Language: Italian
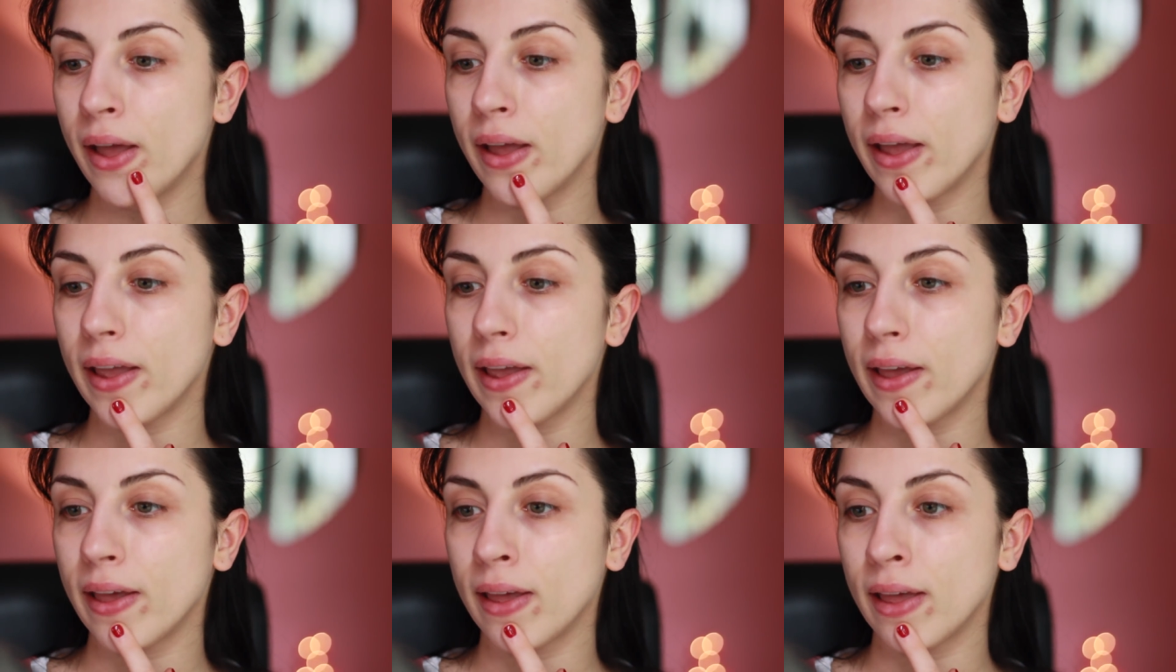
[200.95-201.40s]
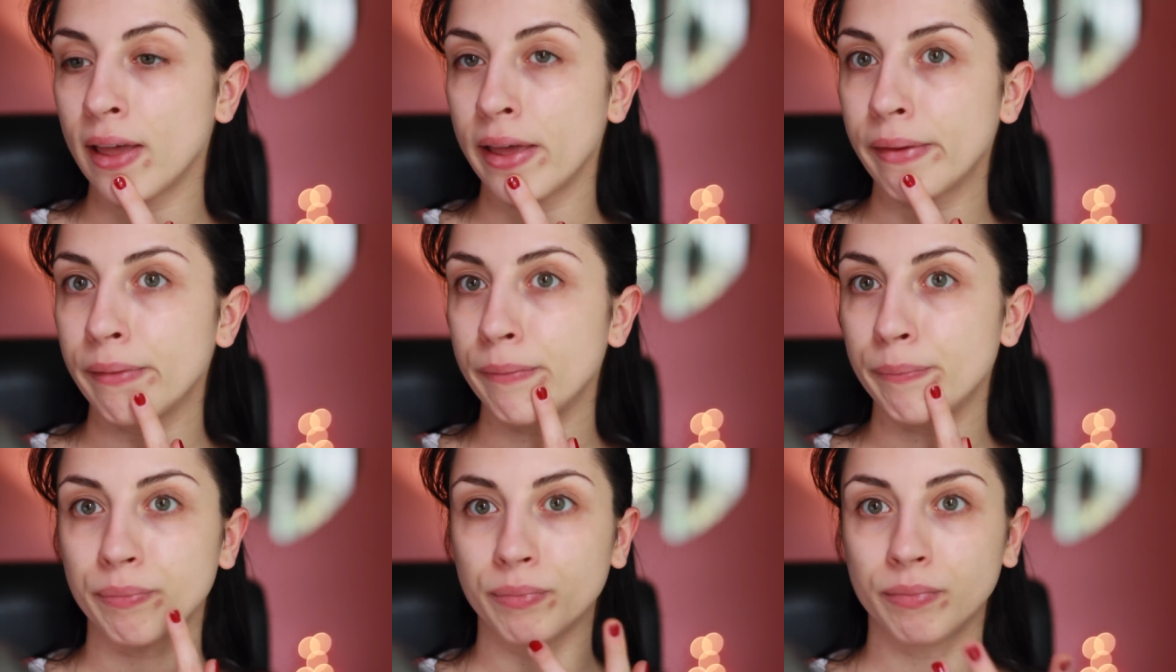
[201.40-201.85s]

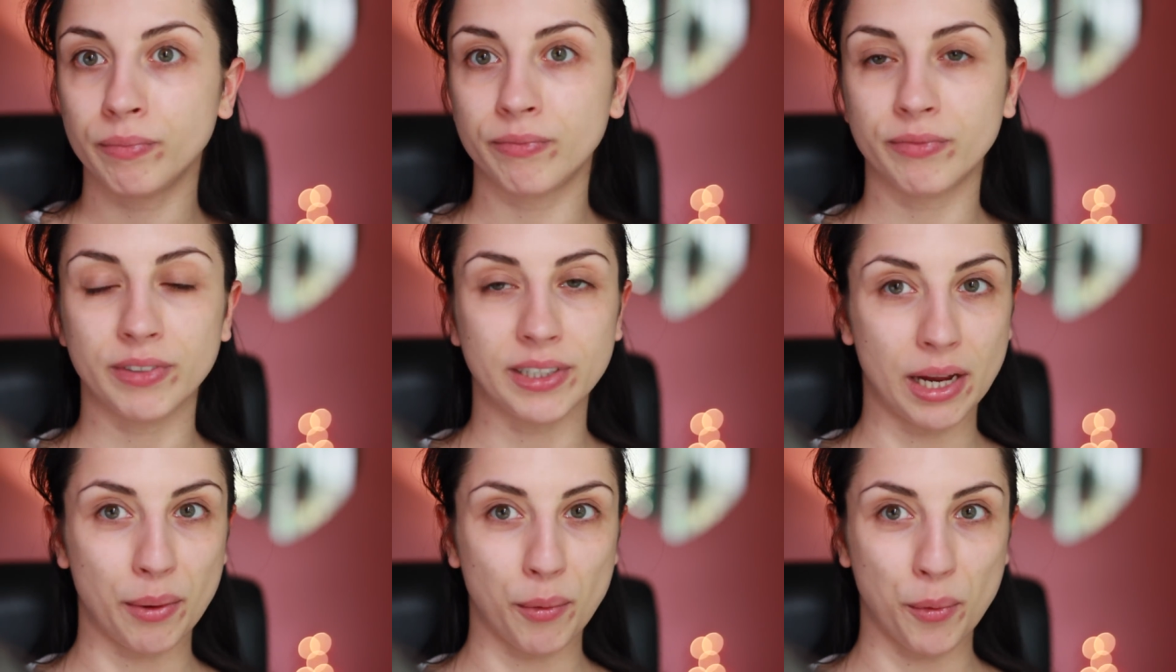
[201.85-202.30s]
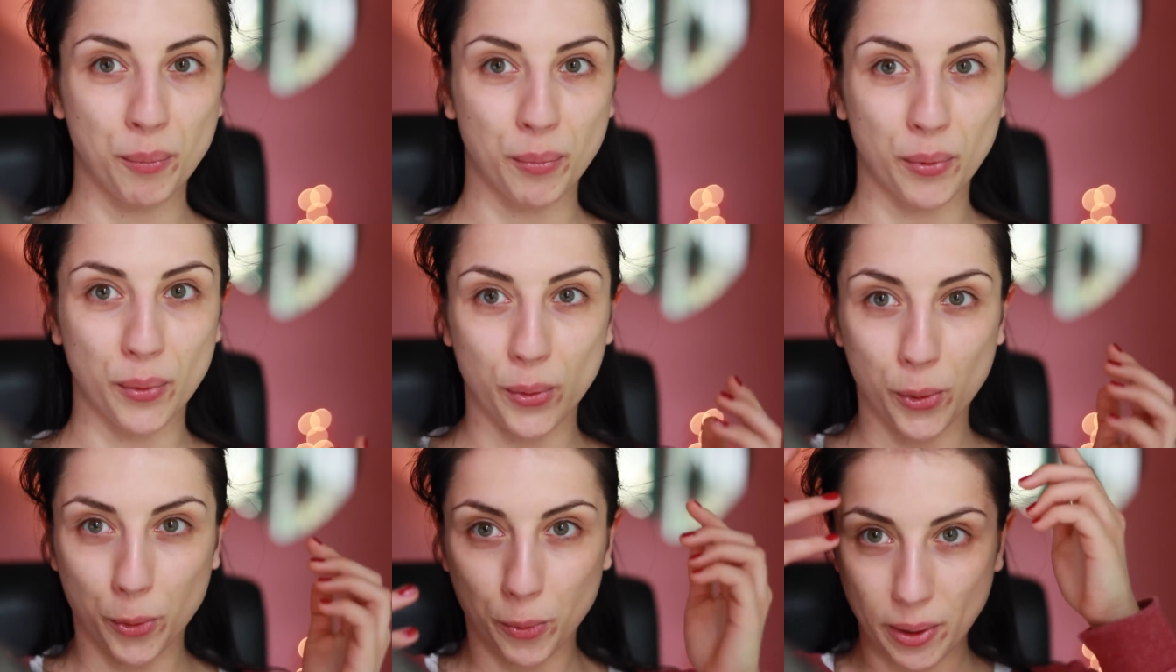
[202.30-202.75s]
e vediamo un
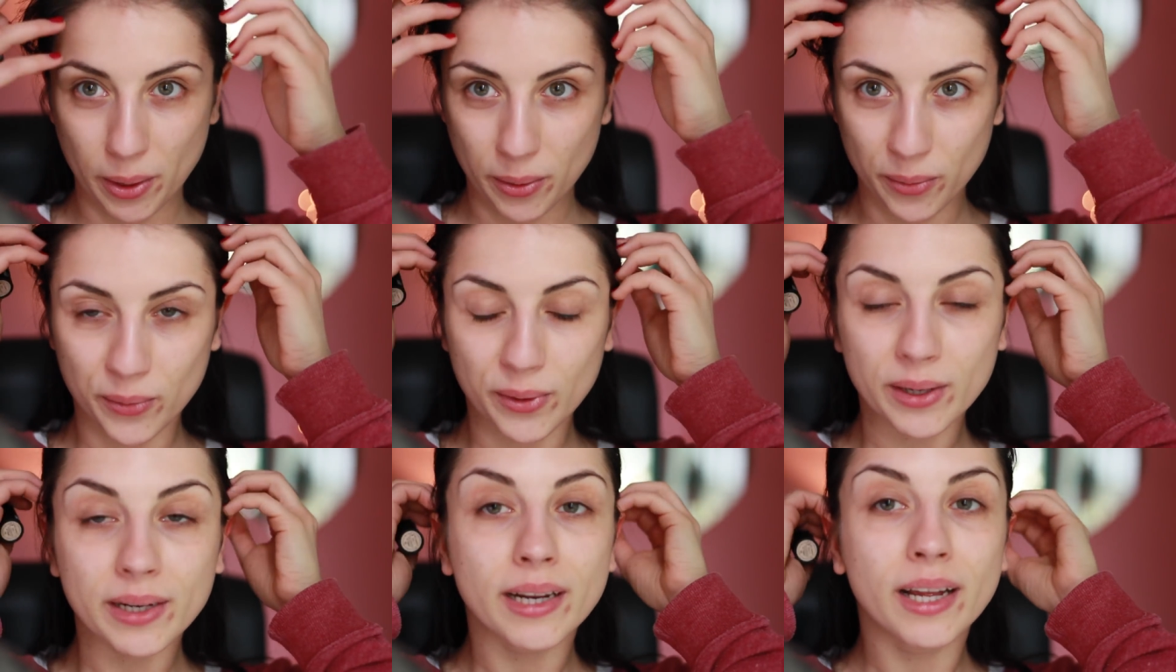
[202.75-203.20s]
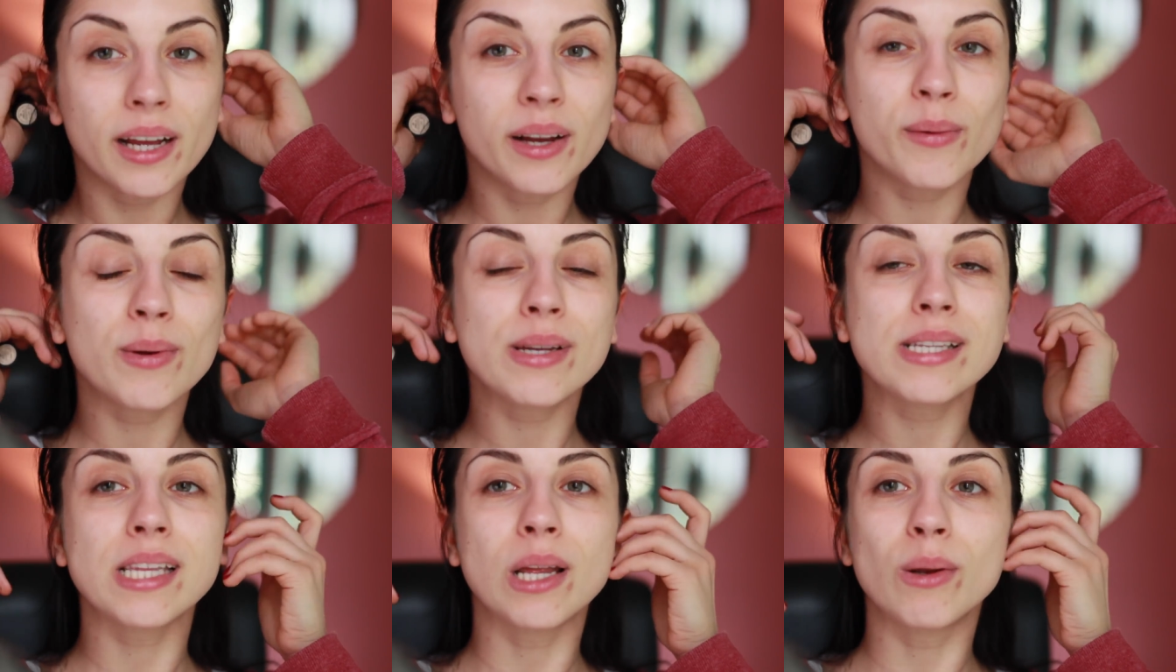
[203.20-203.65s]
po' com'è con
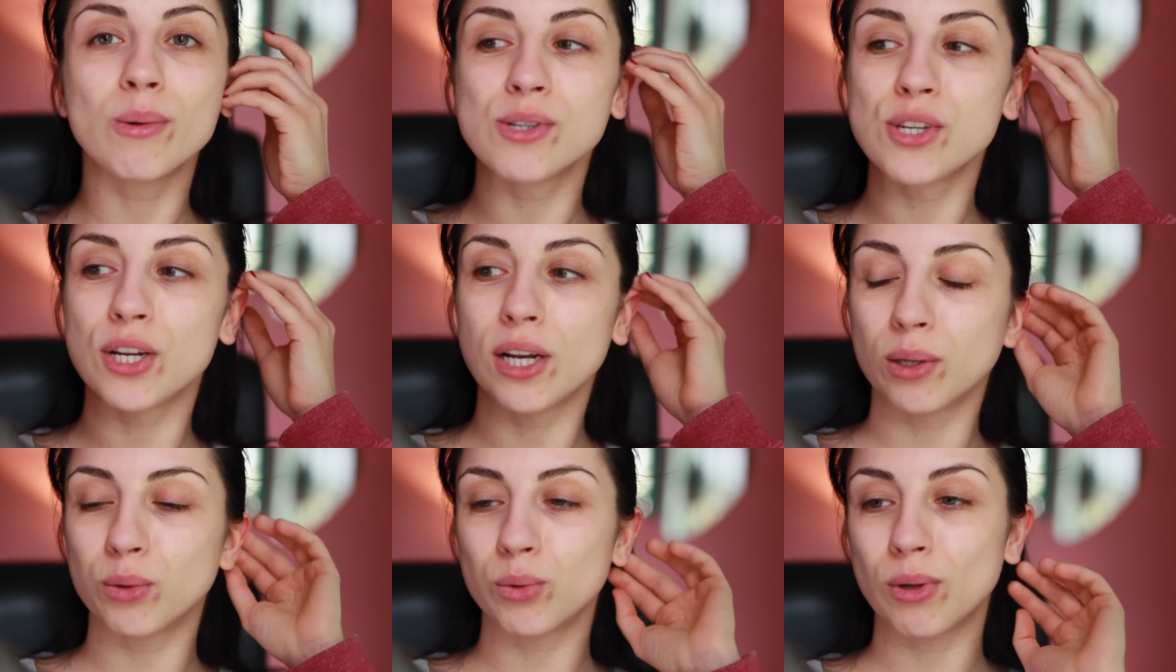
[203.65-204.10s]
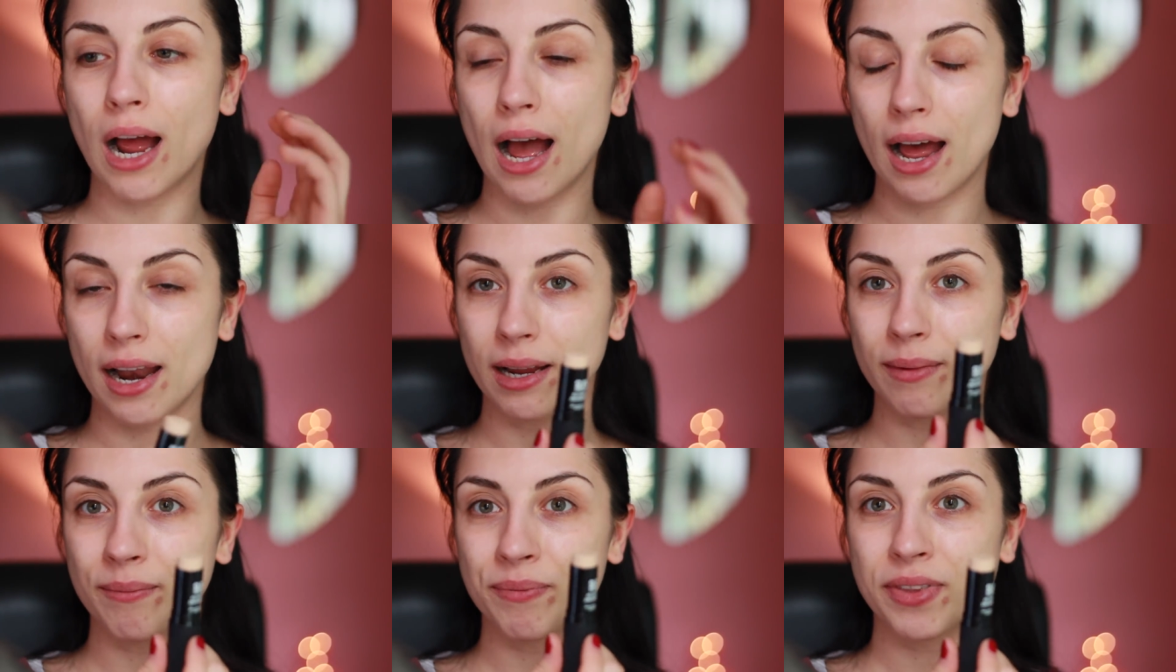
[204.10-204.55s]
questa luce
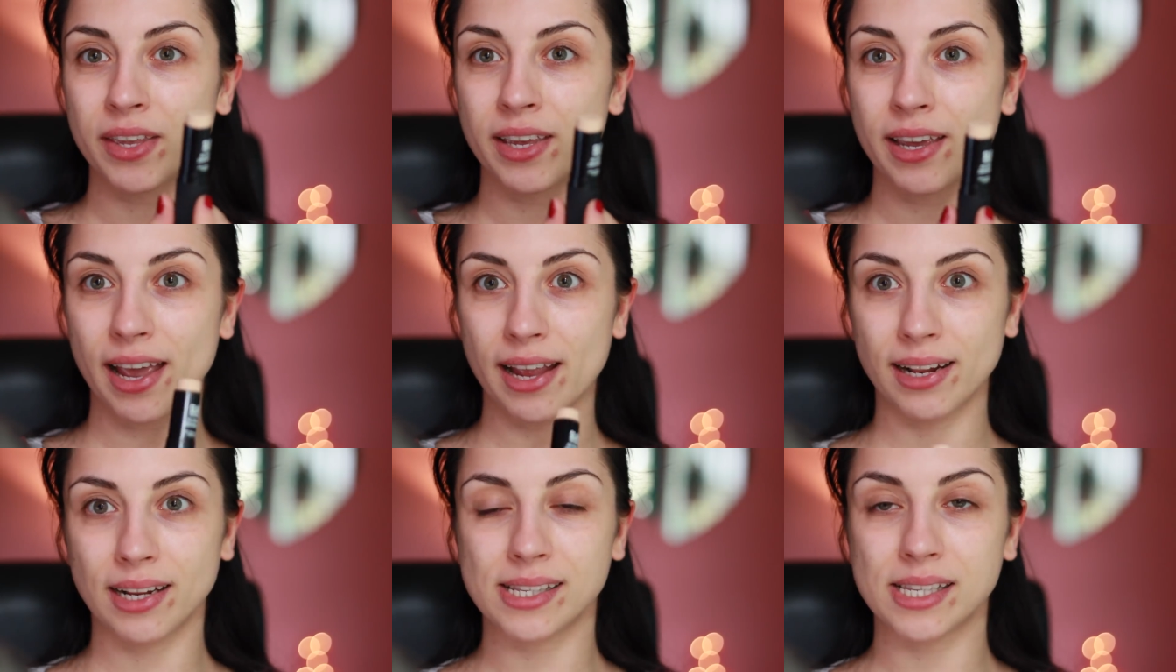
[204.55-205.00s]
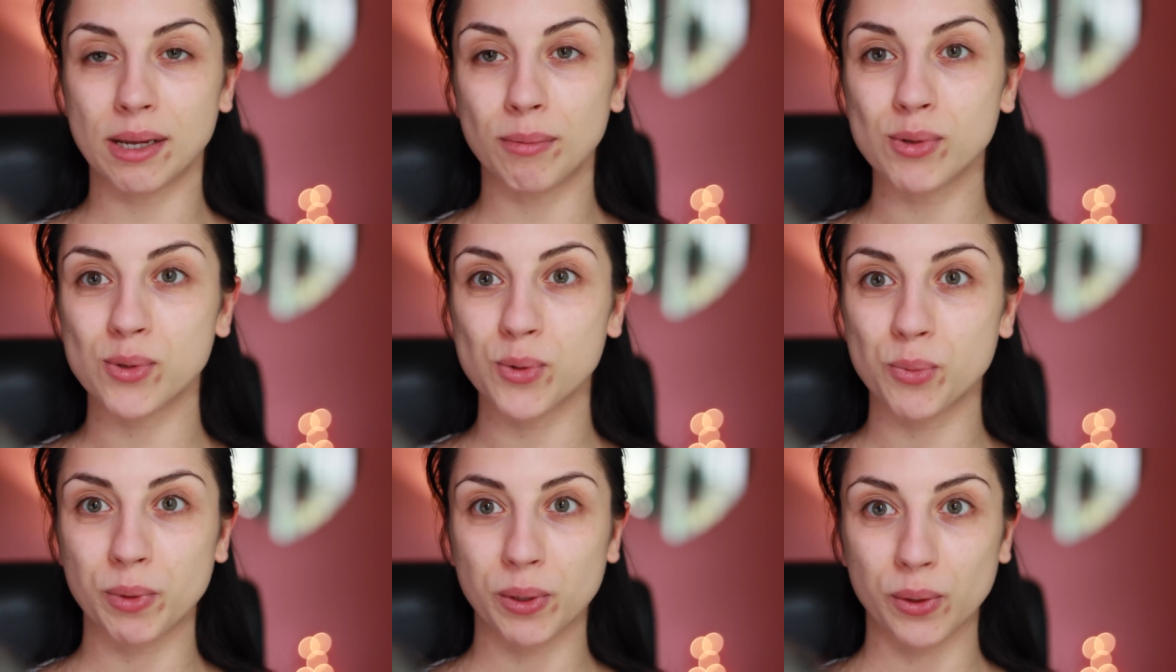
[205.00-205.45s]
naturale e
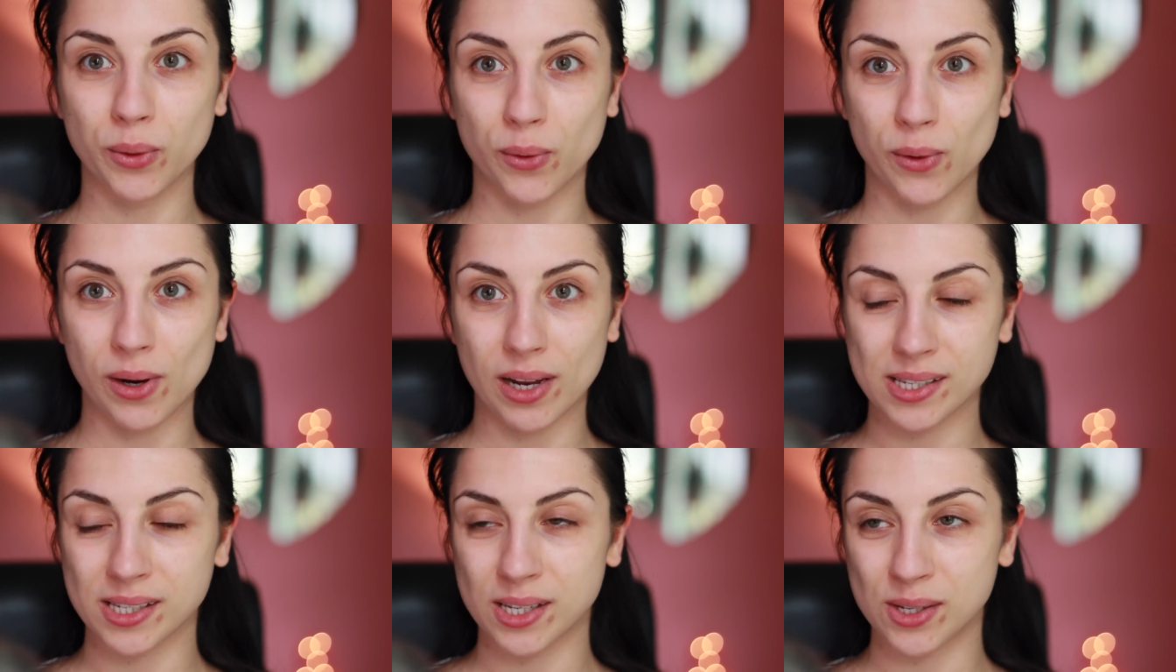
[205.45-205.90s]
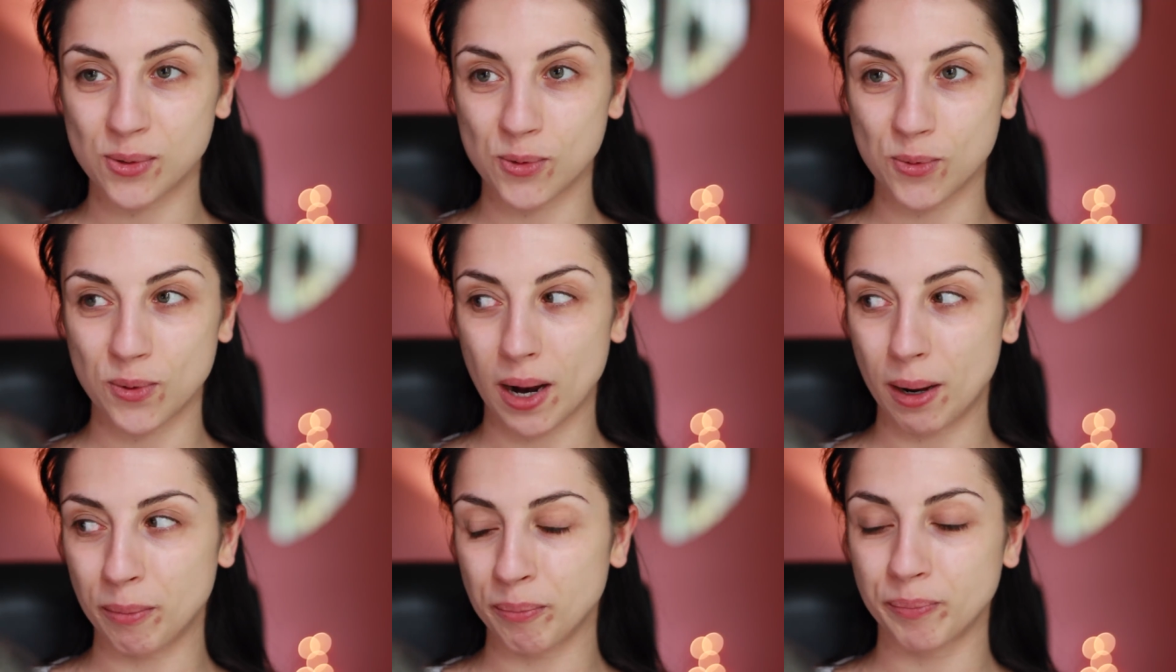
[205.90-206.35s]
iniziamo subito con la
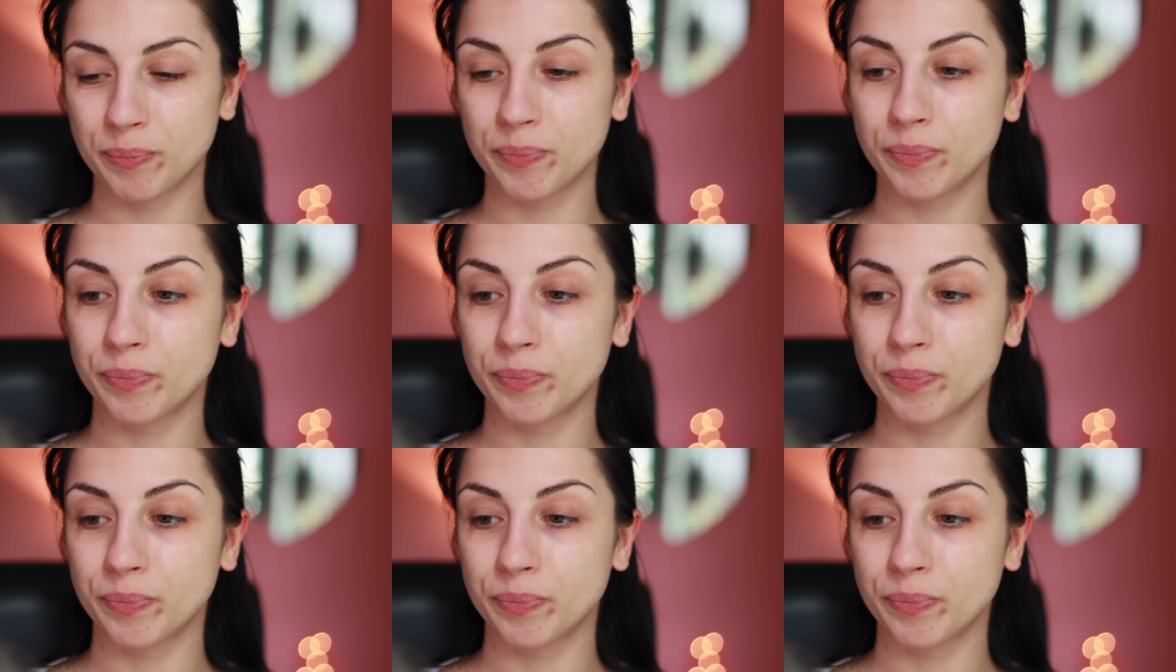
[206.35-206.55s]
stesura.